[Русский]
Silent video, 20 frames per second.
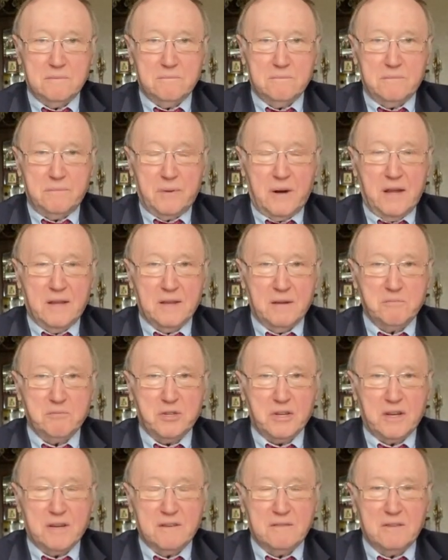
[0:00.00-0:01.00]
при этом
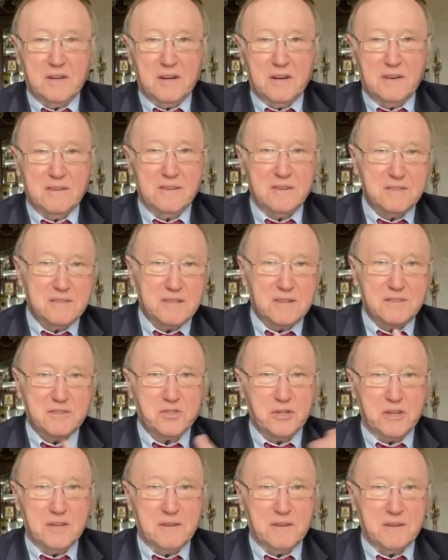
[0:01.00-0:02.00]
человек выглядит
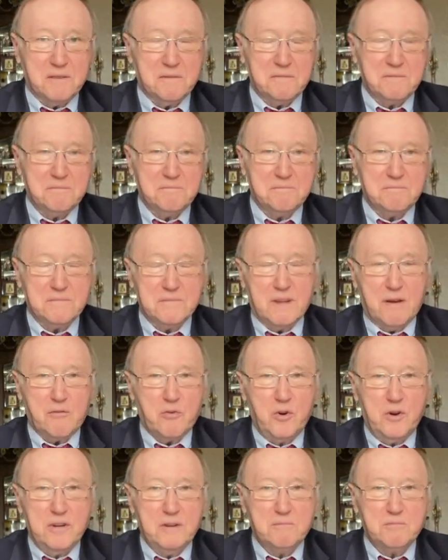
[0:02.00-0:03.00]
совершенно
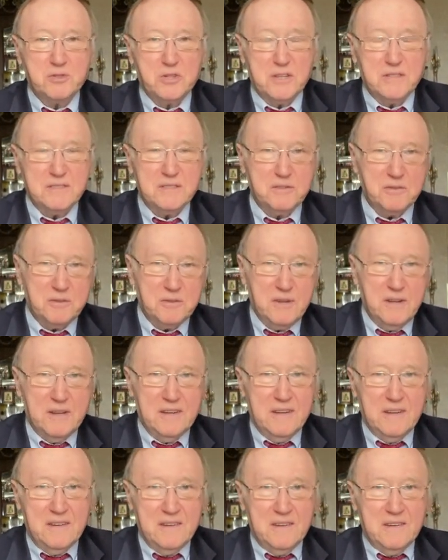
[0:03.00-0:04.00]
довольным жизнью,
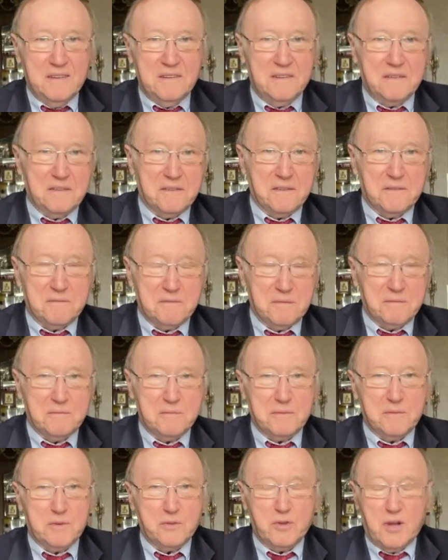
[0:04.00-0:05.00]

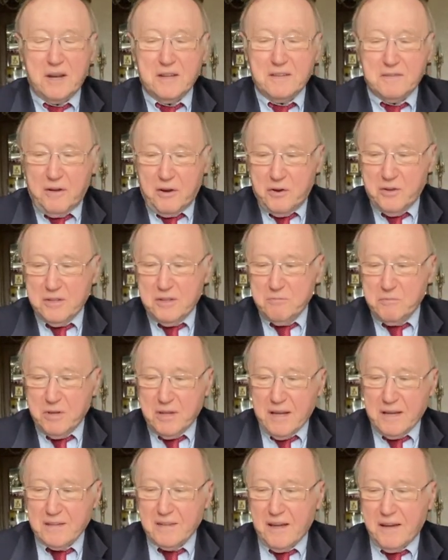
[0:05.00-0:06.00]
удовлетворенным и
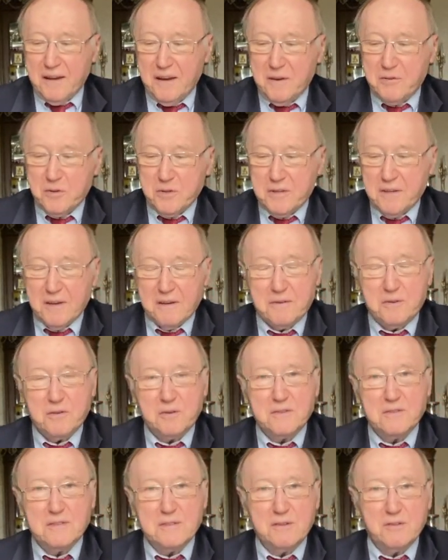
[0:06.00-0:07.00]
так далее. вот я говорю,
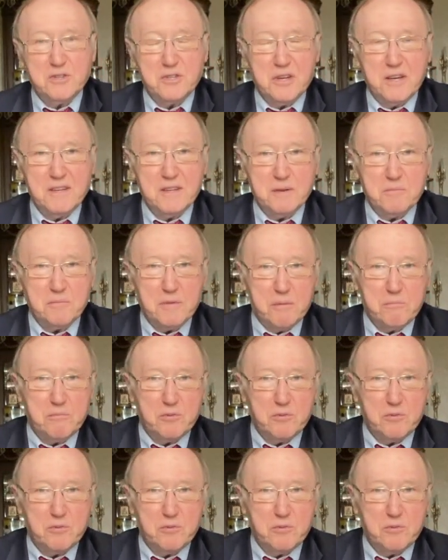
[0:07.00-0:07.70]
не случайно, я